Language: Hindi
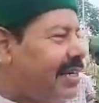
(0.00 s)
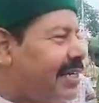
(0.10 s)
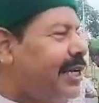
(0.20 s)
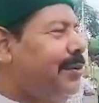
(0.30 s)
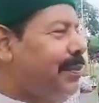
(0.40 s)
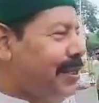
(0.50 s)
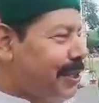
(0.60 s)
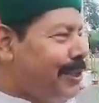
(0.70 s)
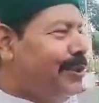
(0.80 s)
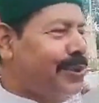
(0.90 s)
गृह
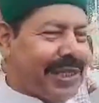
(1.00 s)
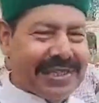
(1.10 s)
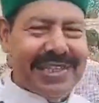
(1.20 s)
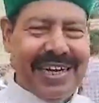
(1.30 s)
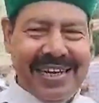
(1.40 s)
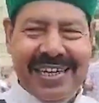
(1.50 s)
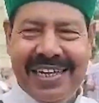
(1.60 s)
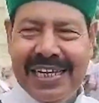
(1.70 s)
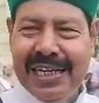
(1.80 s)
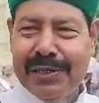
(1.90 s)
मंत्री हो सकता है
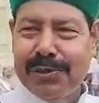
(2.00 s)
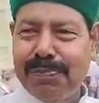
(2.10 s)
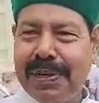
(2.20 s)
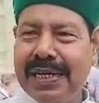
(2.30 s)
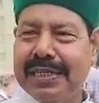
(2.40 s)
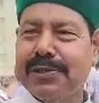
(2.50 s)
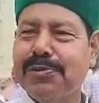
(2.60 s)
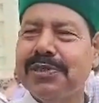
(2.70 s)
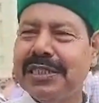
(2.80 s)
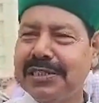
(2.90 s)
तो पहले तो
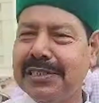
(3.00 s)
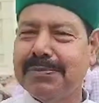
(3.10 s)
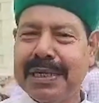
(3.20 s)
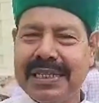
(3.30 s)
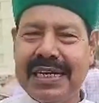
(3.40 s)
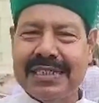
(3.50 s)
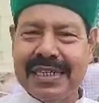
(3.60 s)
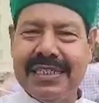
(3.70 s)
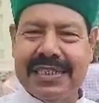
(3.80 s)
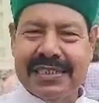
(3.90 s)
उनसे इस्तीफा देना
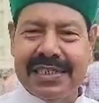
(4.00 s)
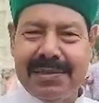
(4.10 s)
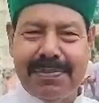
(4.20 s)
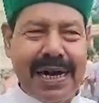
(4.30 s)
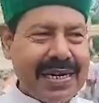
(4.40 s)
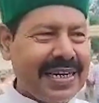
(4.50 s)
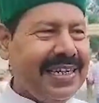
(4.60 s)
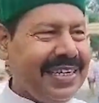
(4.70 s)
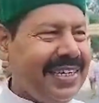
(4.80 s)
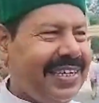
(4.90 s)
चाहिए कि तरीपार
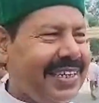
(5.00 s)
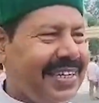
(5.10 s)
रहे हैं